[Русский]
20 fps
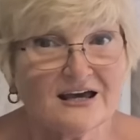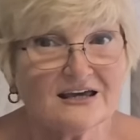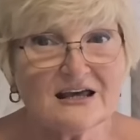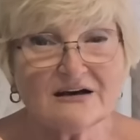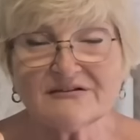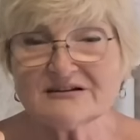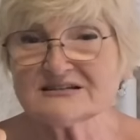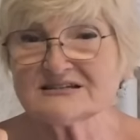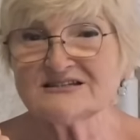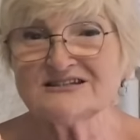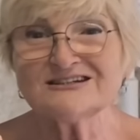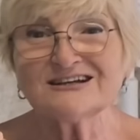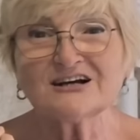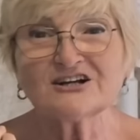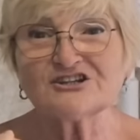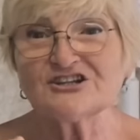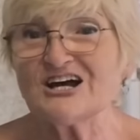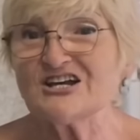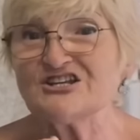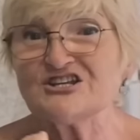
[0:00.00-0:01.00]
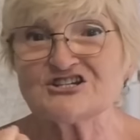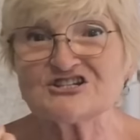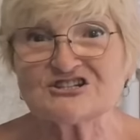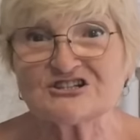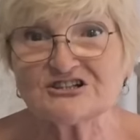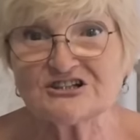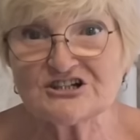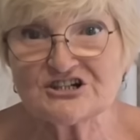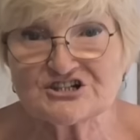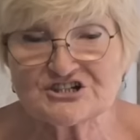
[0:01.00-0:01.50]
Я вас никогда не
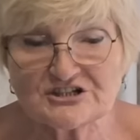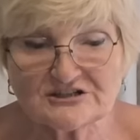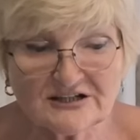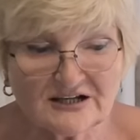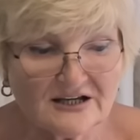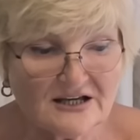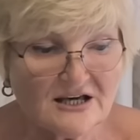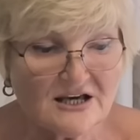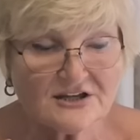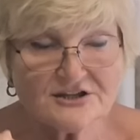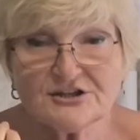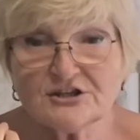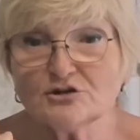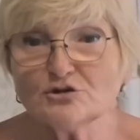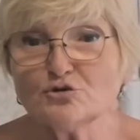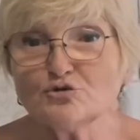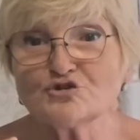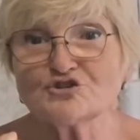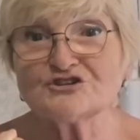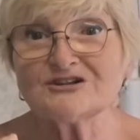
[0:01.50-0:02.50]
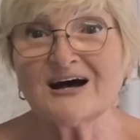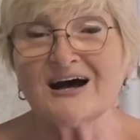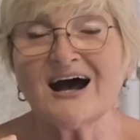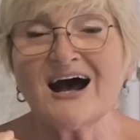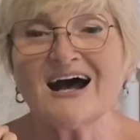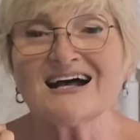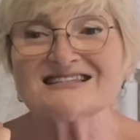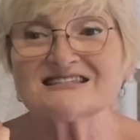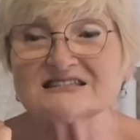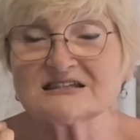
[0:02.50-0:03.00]
слышала. Не нужно
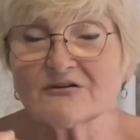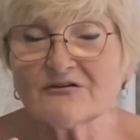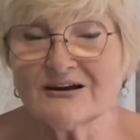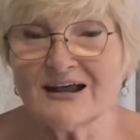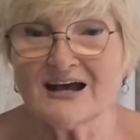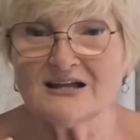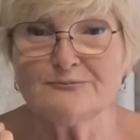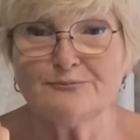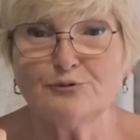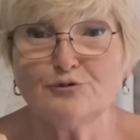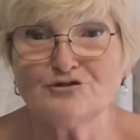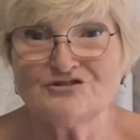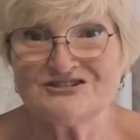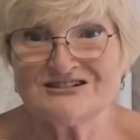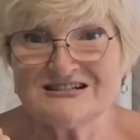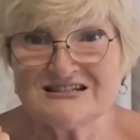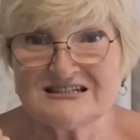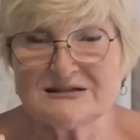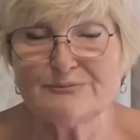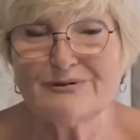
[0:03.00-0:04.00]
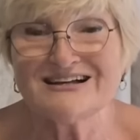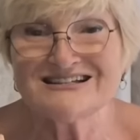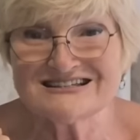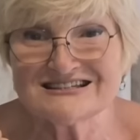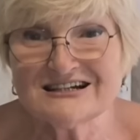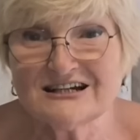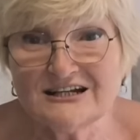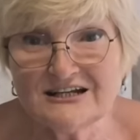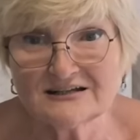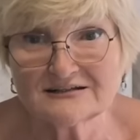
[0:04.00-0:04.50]
оставлять после себя
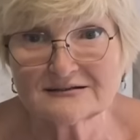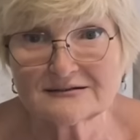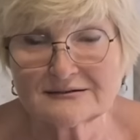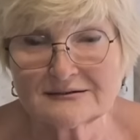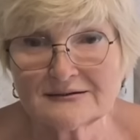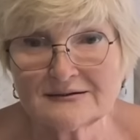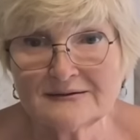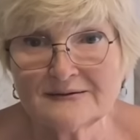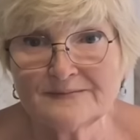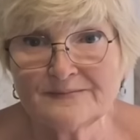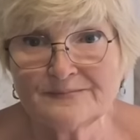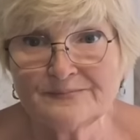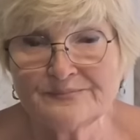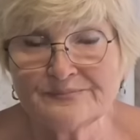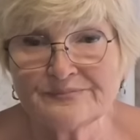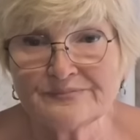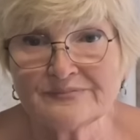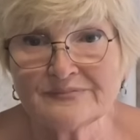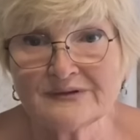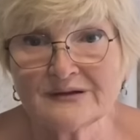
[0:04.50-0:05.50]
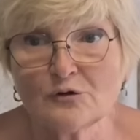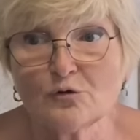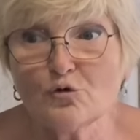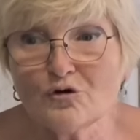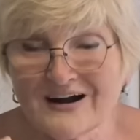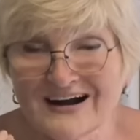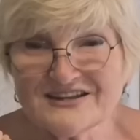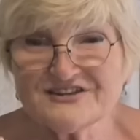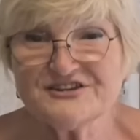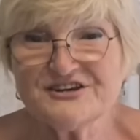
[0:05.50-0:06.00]
след.
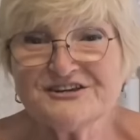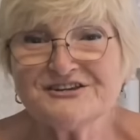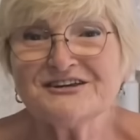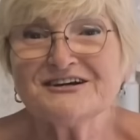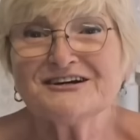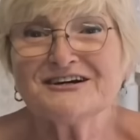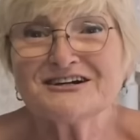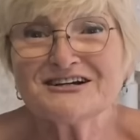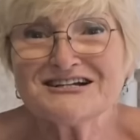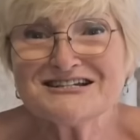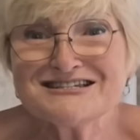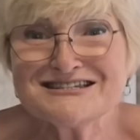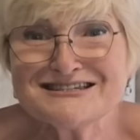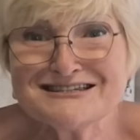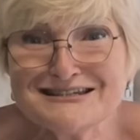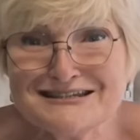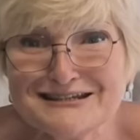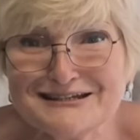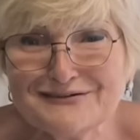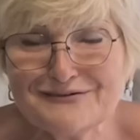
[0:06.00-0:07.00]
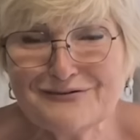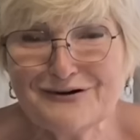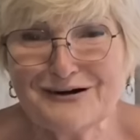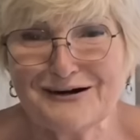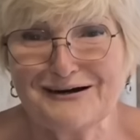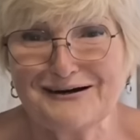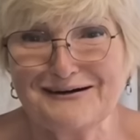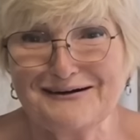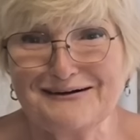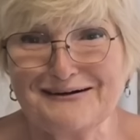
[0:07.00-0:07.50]
Уходите
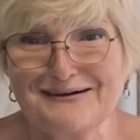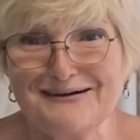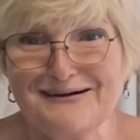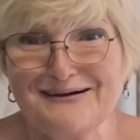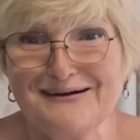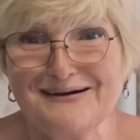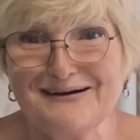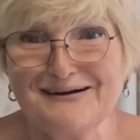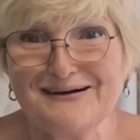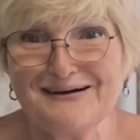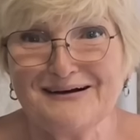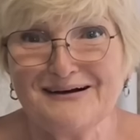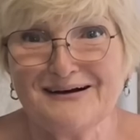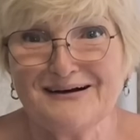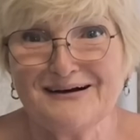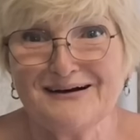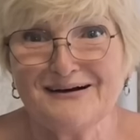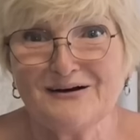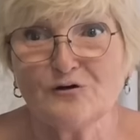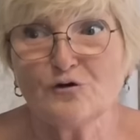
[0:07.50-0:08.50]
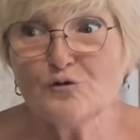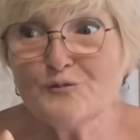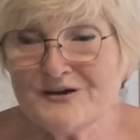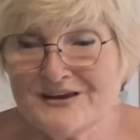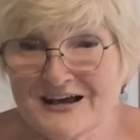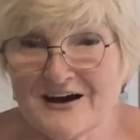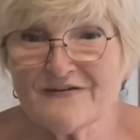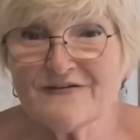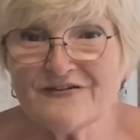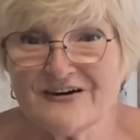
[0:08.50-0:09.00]
красиво. У
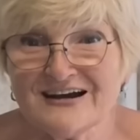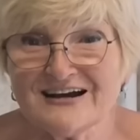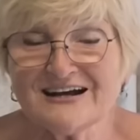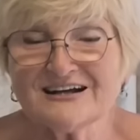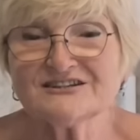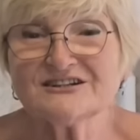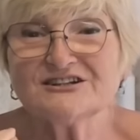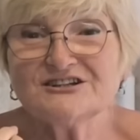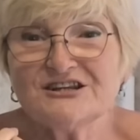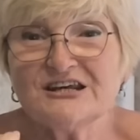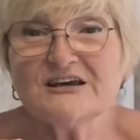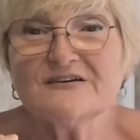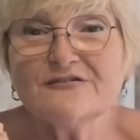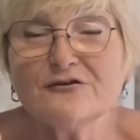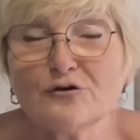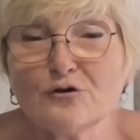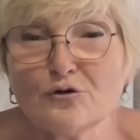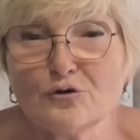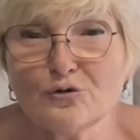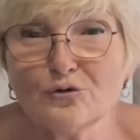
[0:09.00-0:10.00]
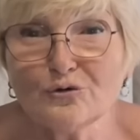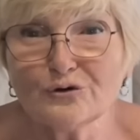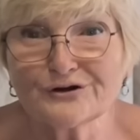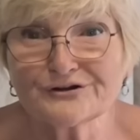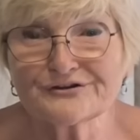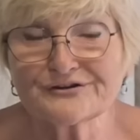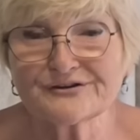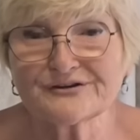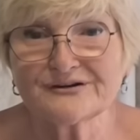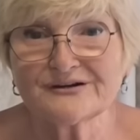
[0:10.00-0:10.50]
меня выход, где
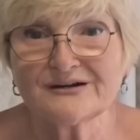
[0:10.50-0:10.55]
вход.